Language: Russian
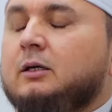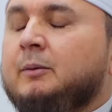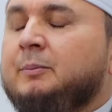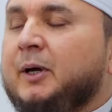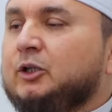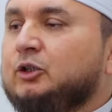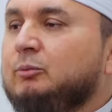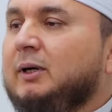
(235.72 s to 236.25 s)
И
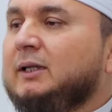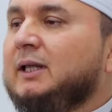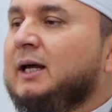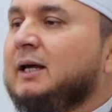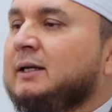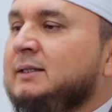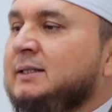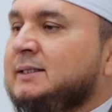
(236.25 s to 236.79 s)
поэтому
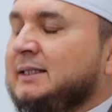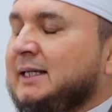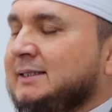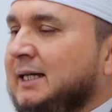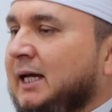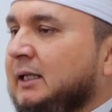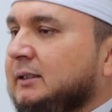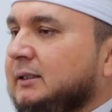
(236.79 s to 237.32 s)
Аллах не
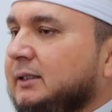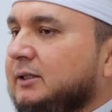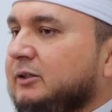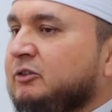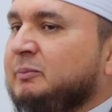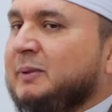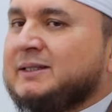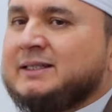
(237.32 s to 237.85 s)
сказал
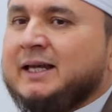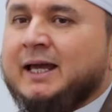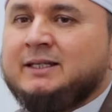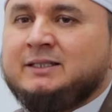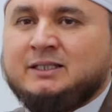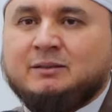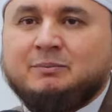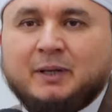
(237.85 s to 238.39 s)

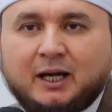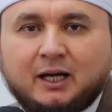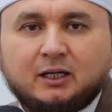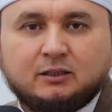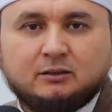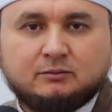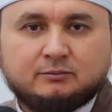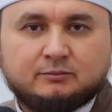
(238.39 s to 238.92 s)
«спасай
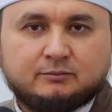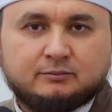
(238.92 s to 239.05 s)
себя».